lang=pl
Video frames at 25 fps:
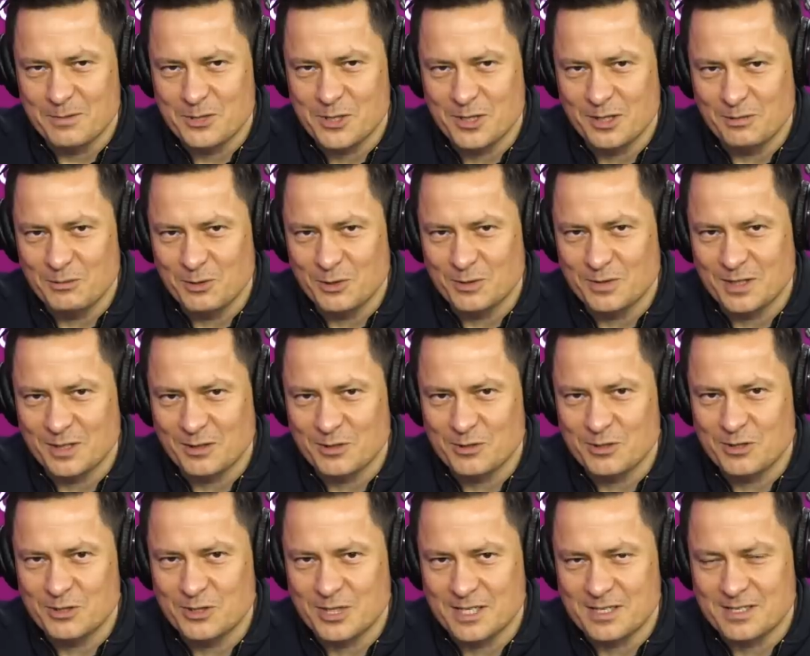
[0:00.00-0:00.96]
Program 7 minut na
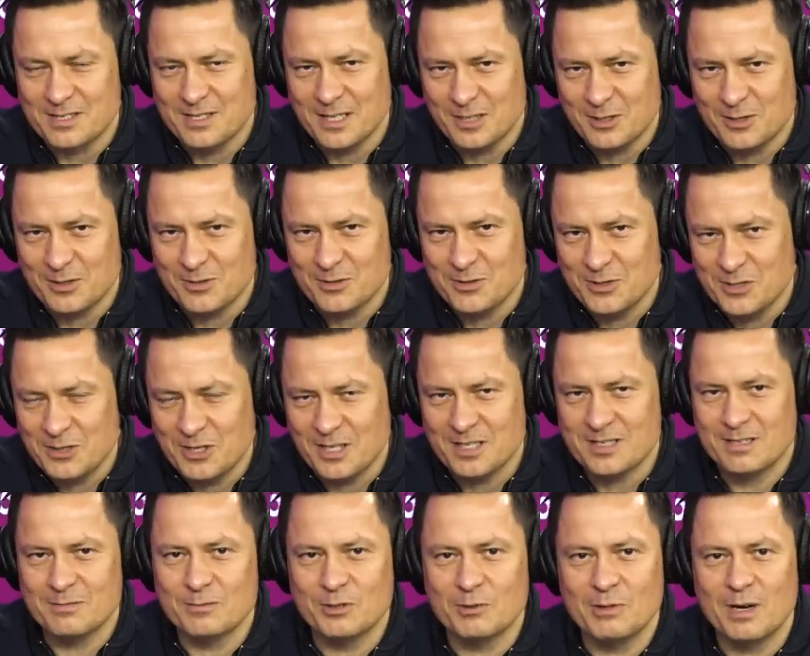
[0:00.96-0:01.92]
gości czas zacząć.
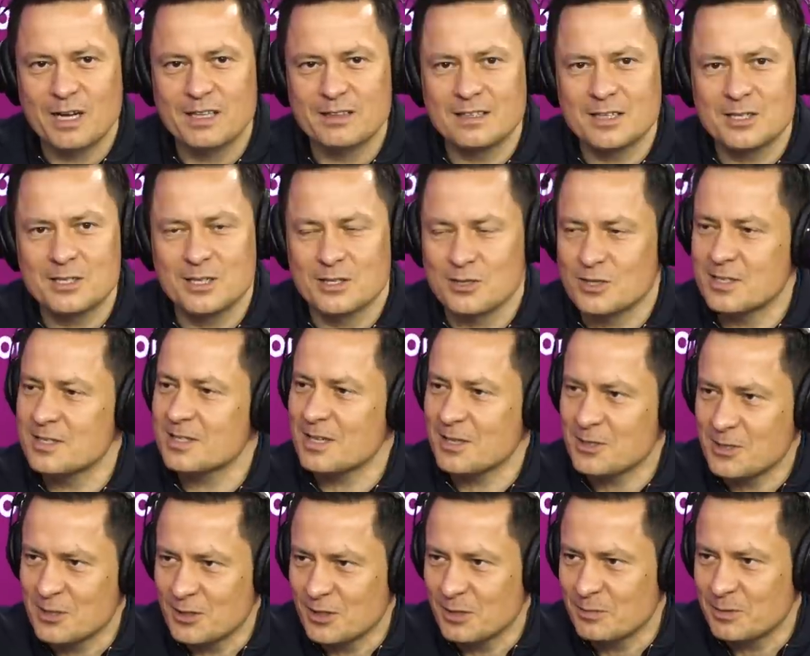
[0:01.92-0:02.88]
Dzisiaj ze mną Hanna
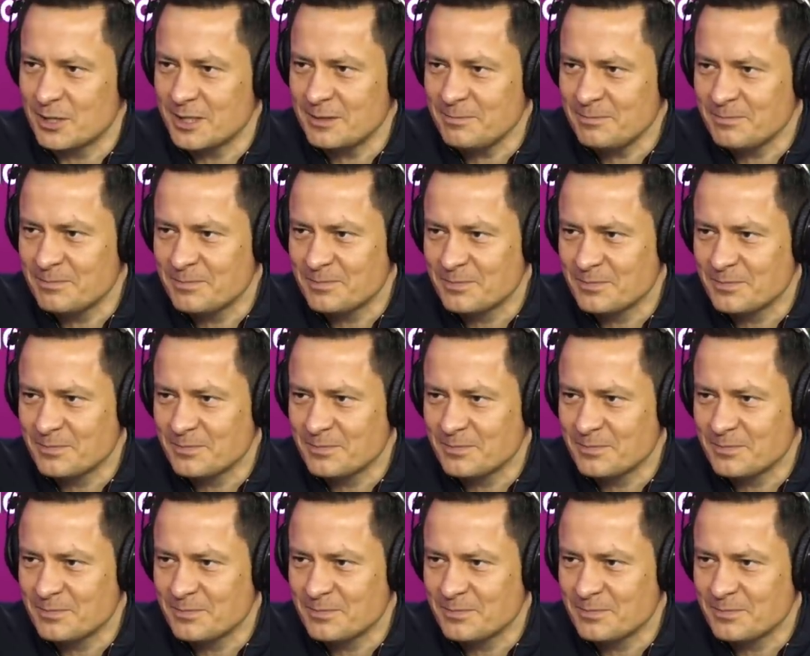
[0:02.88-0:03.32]
Śleszyńska. Dzień dobry.